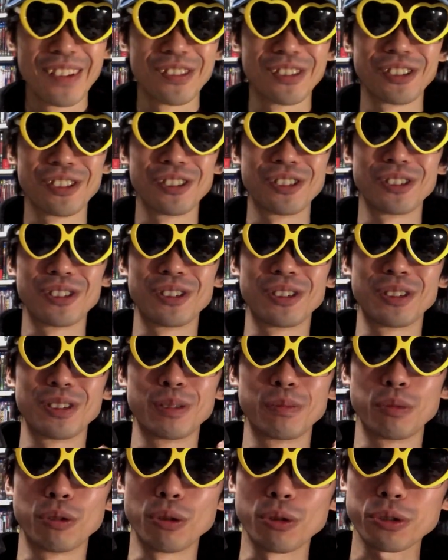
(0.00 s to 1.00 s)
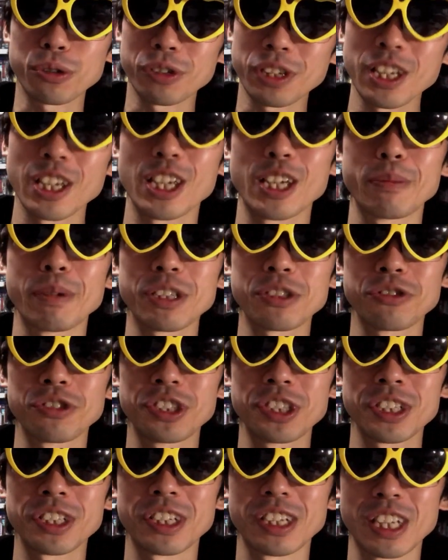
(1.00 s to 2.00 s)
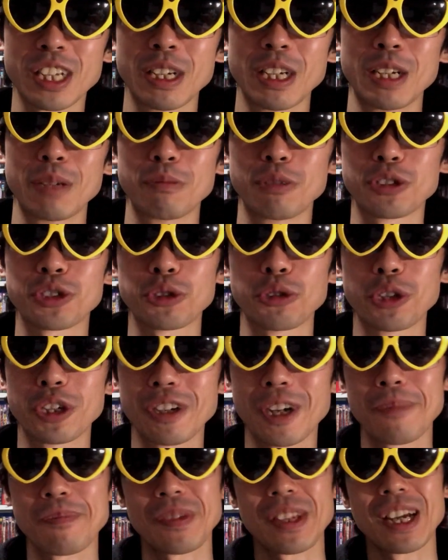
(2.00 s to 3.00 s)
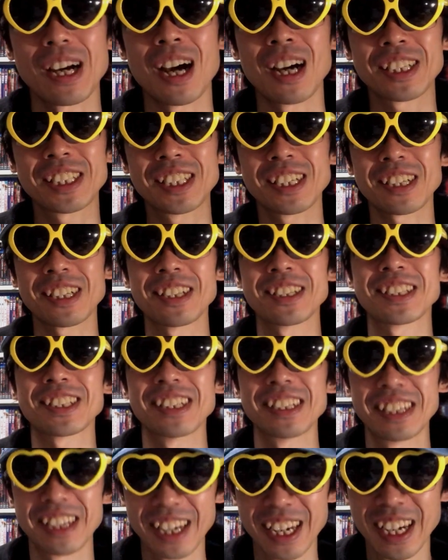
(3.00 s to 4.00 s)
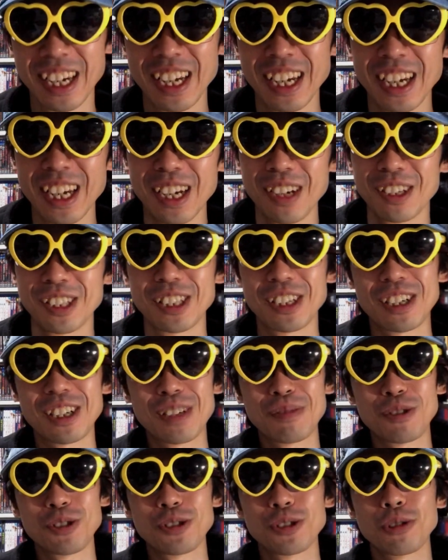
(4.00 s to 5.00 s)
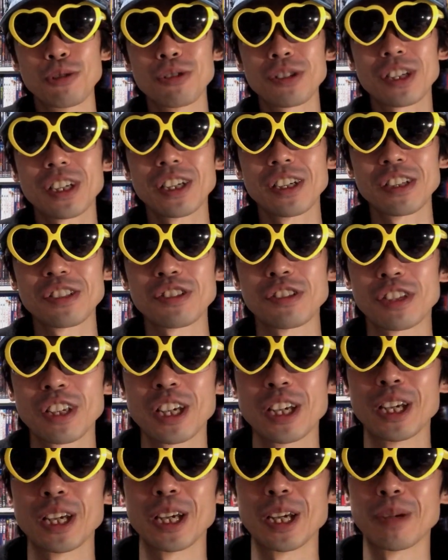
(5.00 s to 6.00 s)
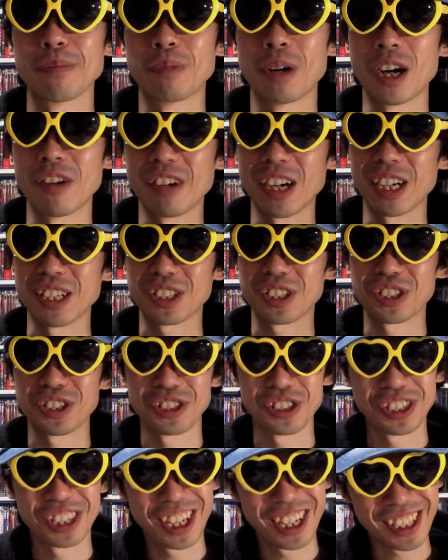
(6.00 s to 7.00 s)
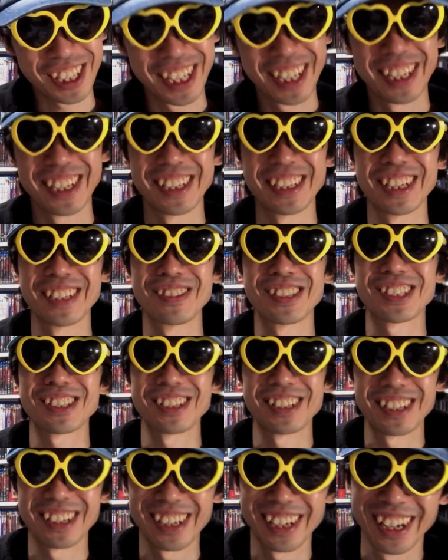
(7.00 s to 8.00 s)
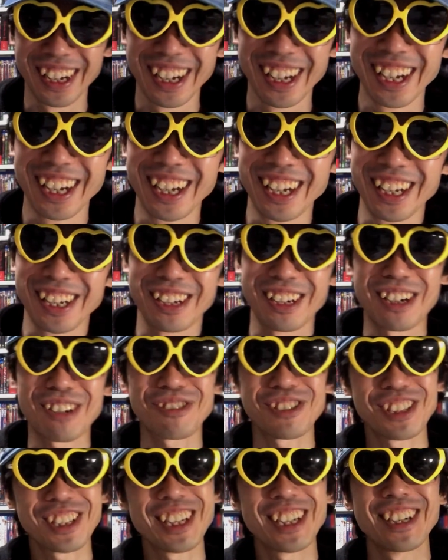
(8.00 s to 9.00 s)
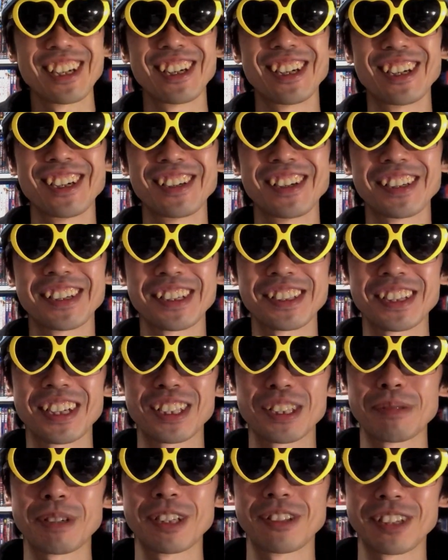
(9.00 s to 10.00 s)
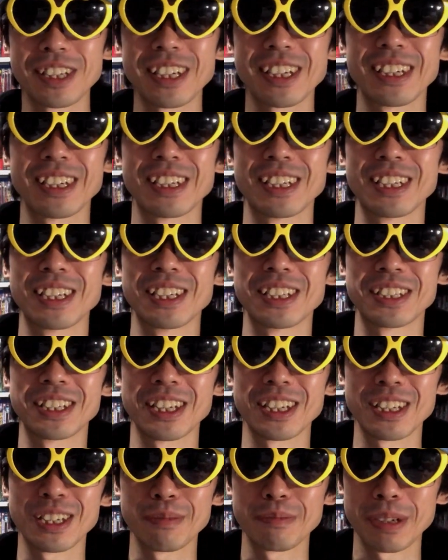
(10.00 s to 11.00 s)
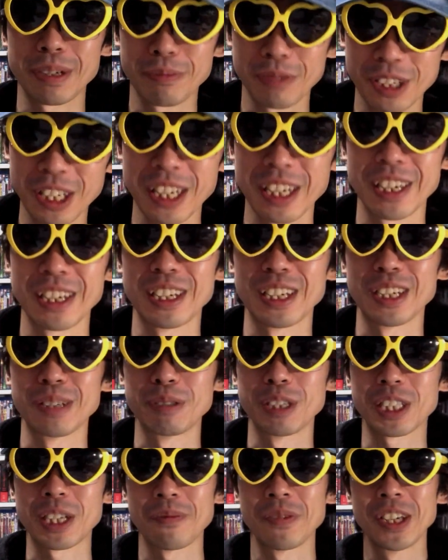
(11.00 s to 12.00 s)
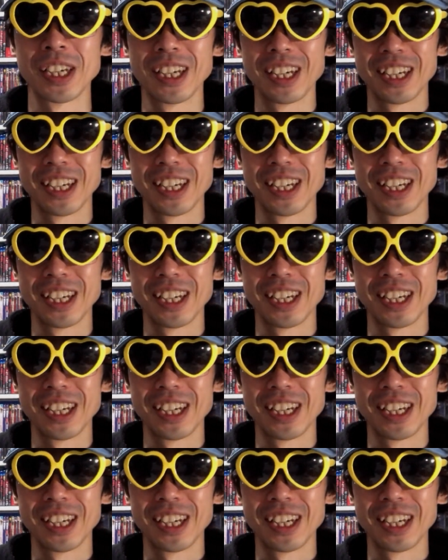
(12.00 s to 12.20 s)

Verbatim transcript: もう、冒頭ね、バスのシーンからね、もうそれは明らかですからね。いやもう 4K ですよね、えー、パワーすげえってなりましたね。いやこれはね、えー、来月発売のね、えー、製品版もね、え皆さん、